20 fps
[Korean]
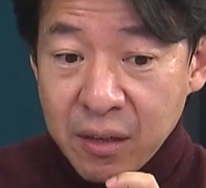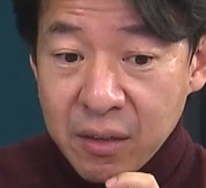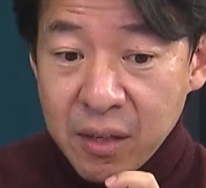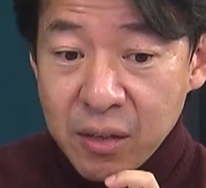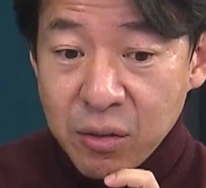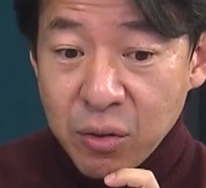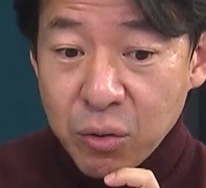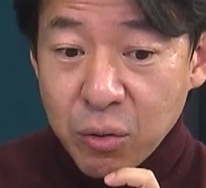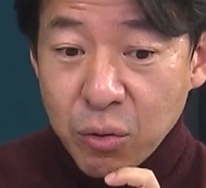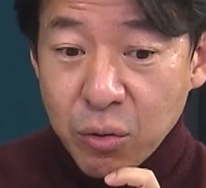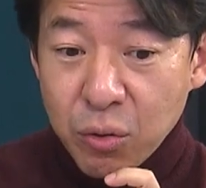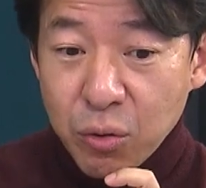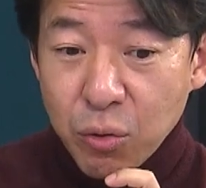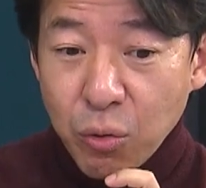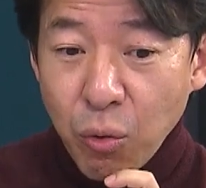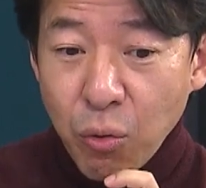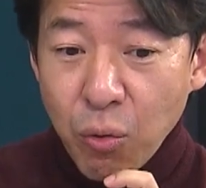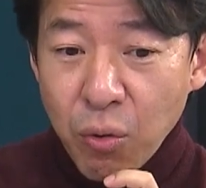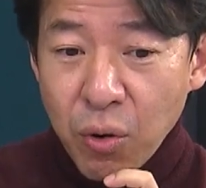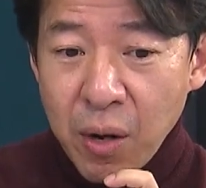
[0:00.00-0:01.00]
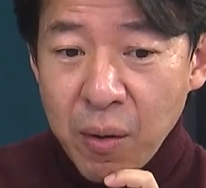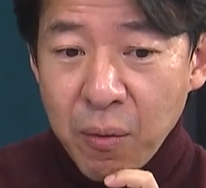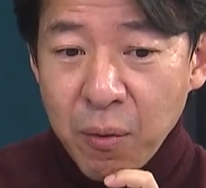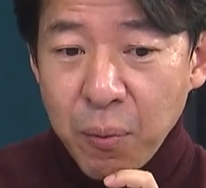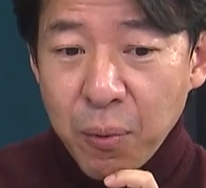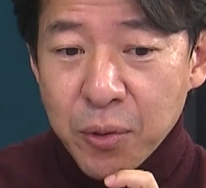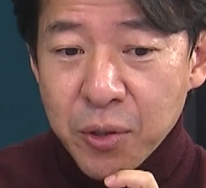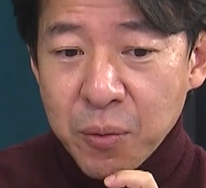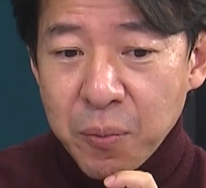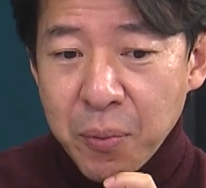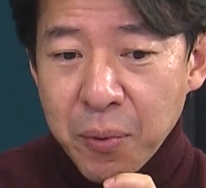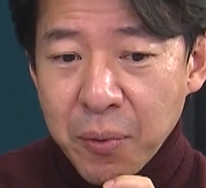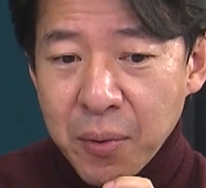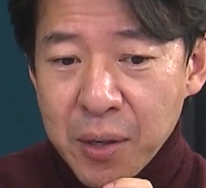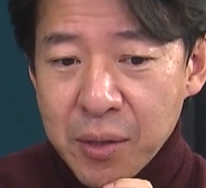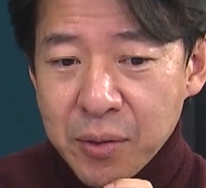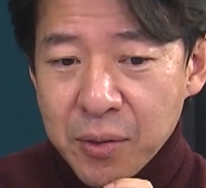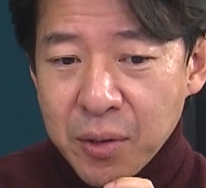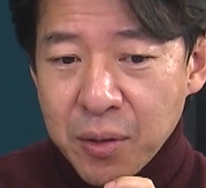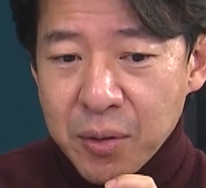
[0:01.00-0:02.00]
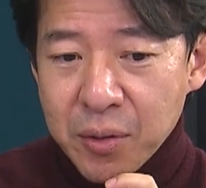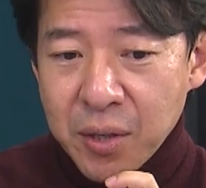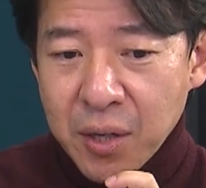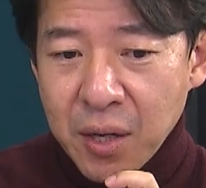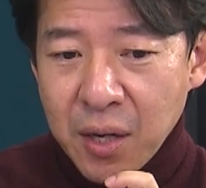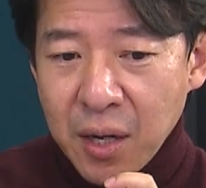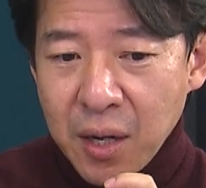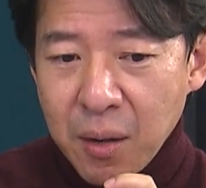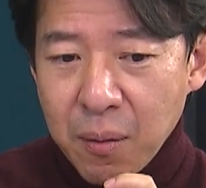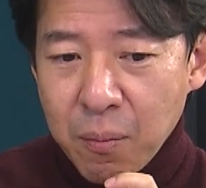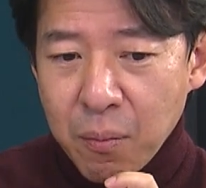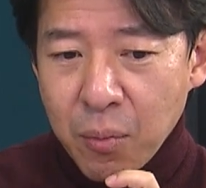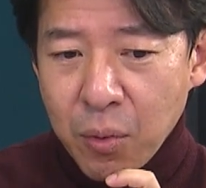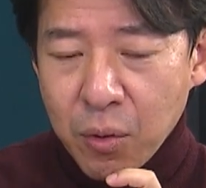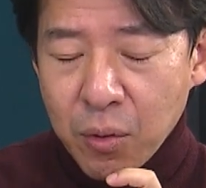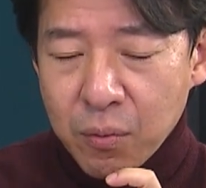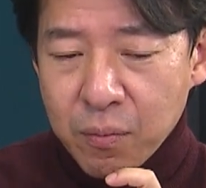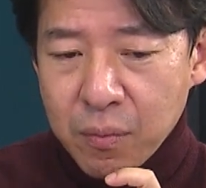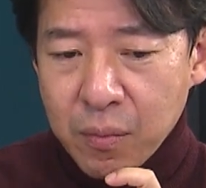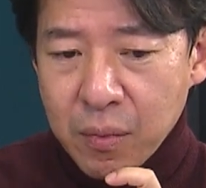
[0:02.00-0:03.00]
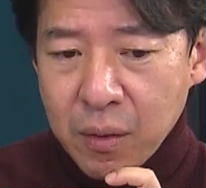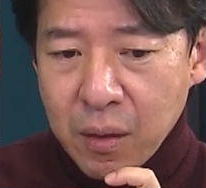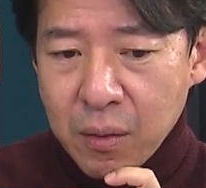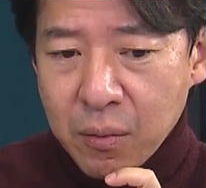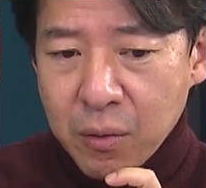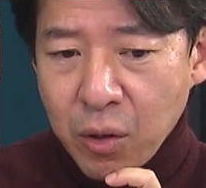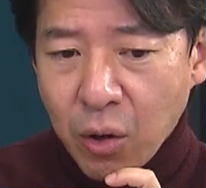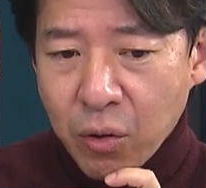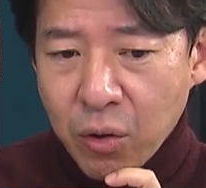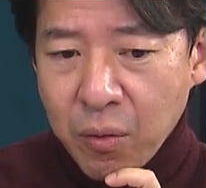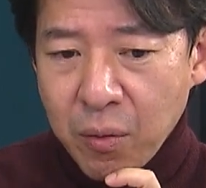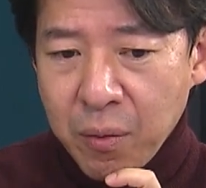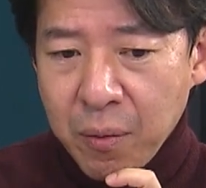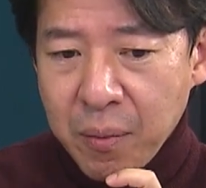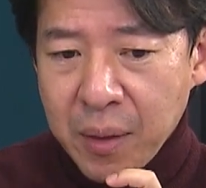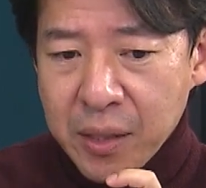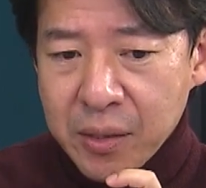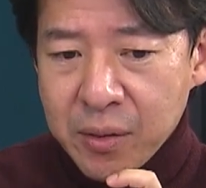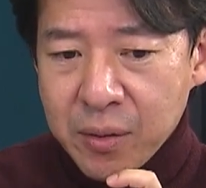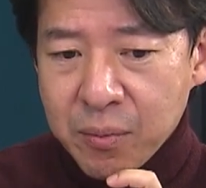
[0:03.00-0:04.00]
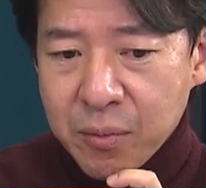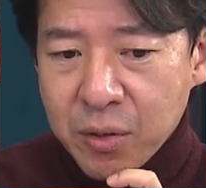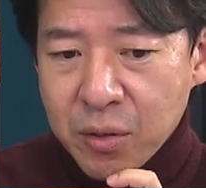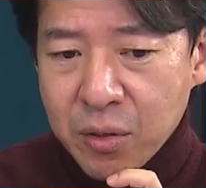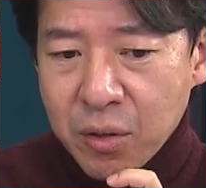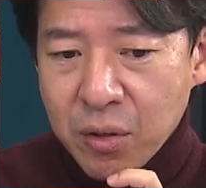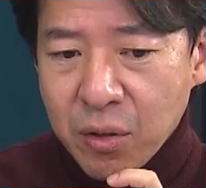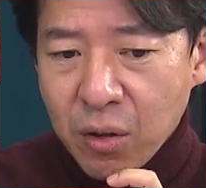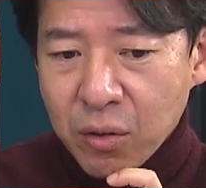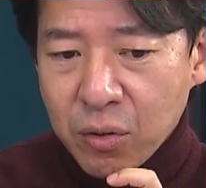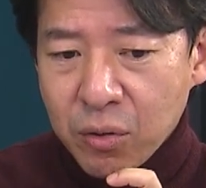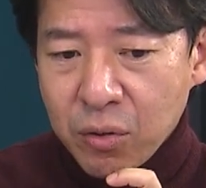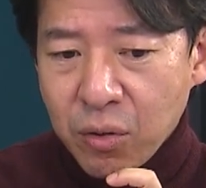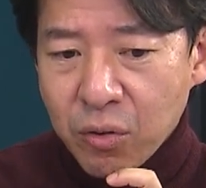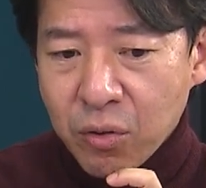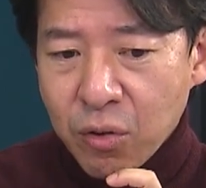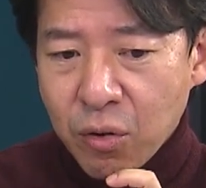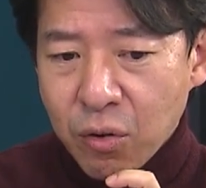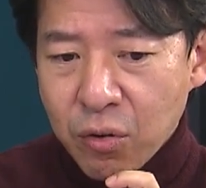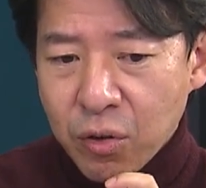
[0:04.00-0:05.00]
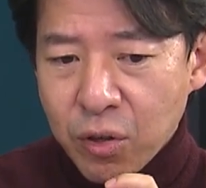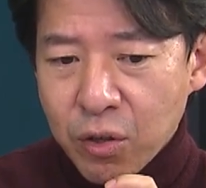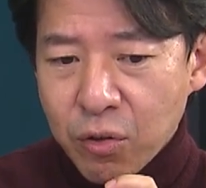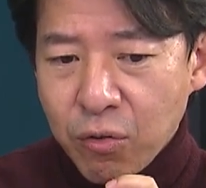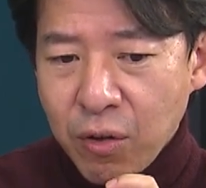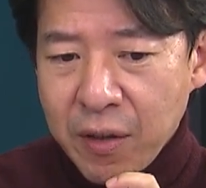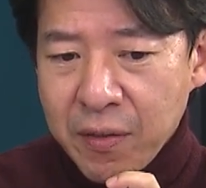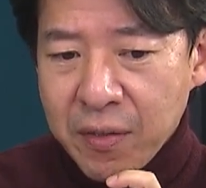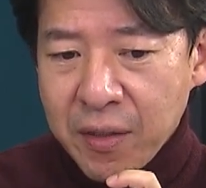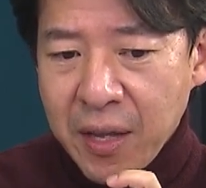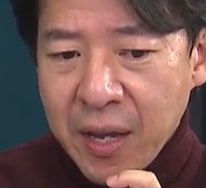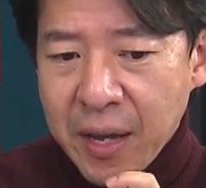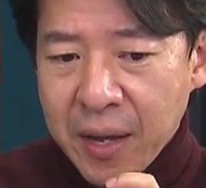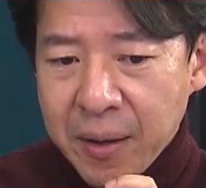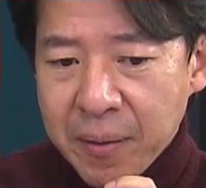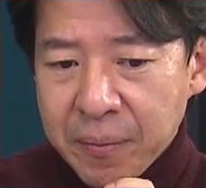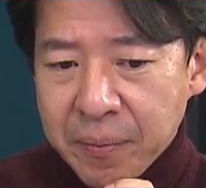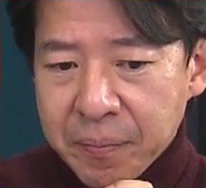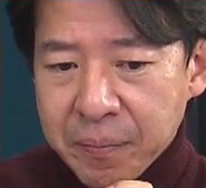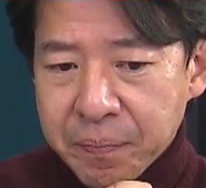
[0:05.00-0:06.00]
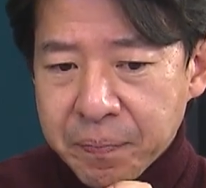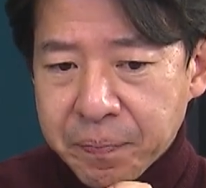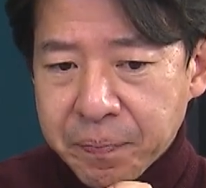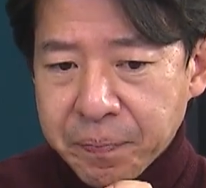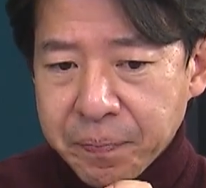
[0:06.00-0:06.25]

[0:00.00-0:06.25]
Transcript: 그래서 요걸 한번 보실 필요가 있어요. 제가 뭐 여러 번 말씀드렸던 건기도 한데 네.